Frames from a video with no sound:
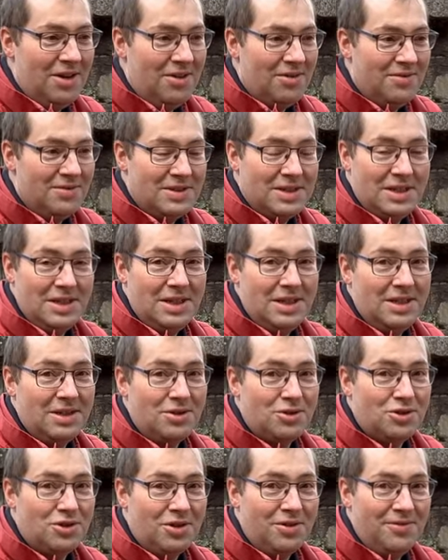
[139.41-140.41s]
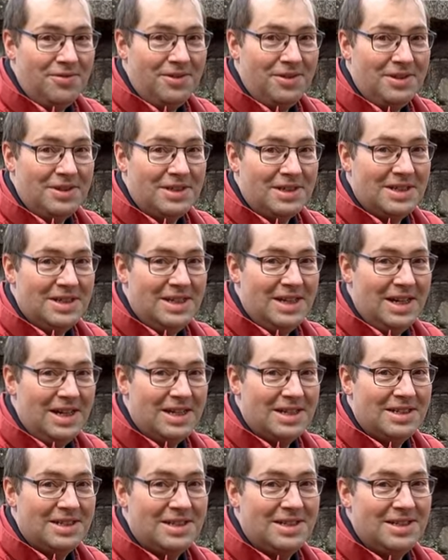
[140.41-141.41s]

offensichtlich auch Stoffe drin hat,